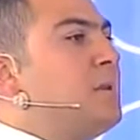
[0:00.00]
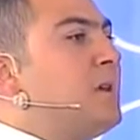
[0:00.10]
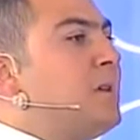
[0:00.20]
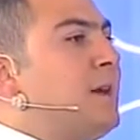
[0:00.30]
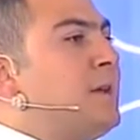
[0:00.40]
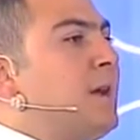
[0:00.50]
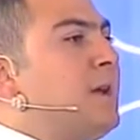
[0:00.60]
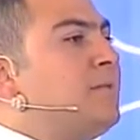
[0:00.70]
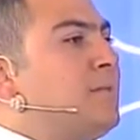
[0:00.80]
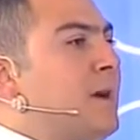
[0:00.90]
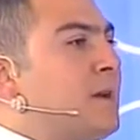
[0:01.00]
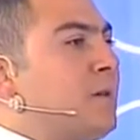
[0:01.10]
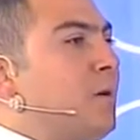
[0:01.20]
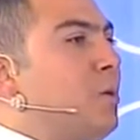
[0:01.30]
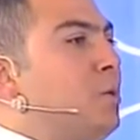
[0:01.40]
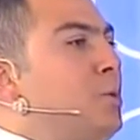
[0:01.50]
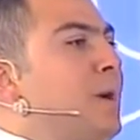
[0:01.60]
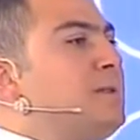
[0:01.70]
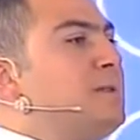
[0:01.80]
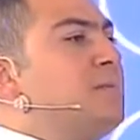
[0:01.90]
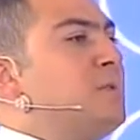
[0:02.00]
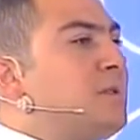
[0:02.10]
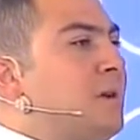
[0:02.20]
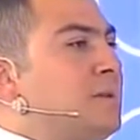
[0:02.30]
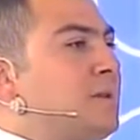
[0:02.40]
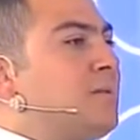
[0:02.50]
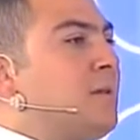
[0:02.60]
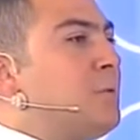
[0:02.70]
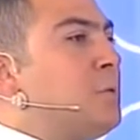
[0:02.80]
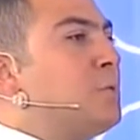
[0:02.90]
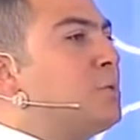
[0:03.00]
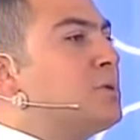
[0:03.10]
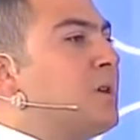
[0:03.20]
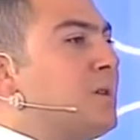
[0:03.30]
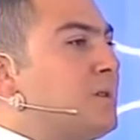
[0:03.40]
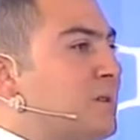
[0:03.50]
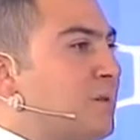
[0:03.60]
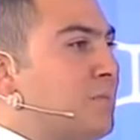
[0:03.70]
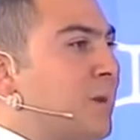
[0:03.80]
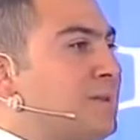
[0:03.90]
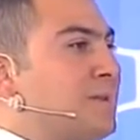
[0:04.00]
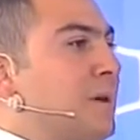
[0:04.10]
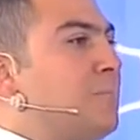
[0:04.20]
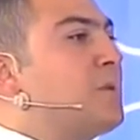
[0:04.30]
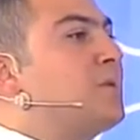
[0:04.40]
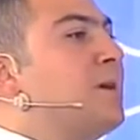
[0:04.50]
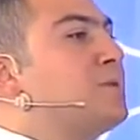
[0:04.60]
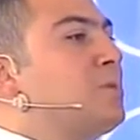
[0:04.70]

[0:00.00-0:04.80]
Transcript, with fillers: Tabii ki yani eğitim her yerde. Okul üniversitesini bitiren insanlar bugün yurt dışlarına çıkıp master yaptıktan